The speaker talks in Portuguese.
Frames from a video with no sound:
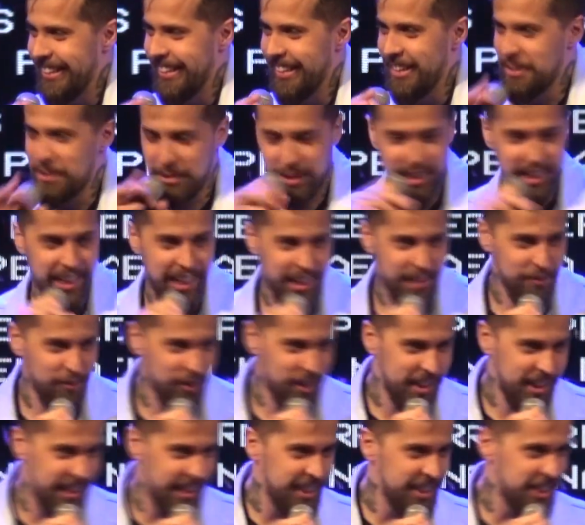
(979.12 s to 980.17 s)
Eu não sei se
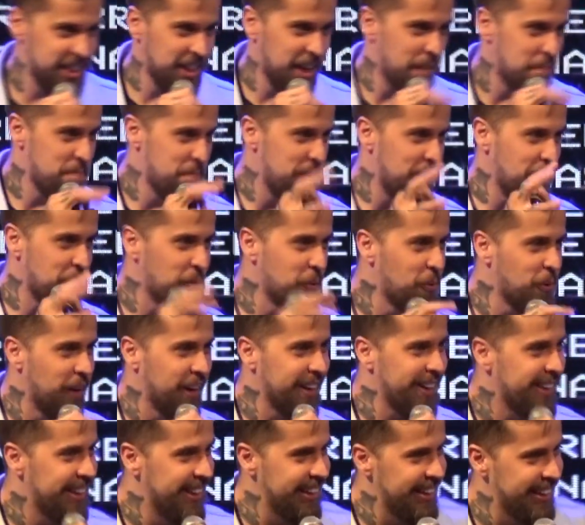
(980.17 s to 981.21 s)
você já pegou
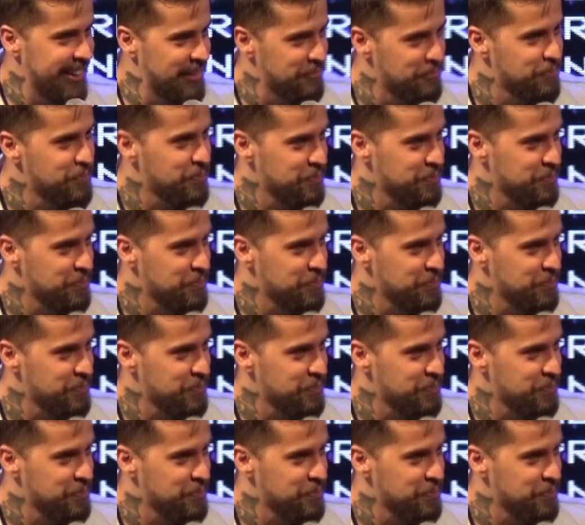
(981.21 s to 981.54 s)
aqui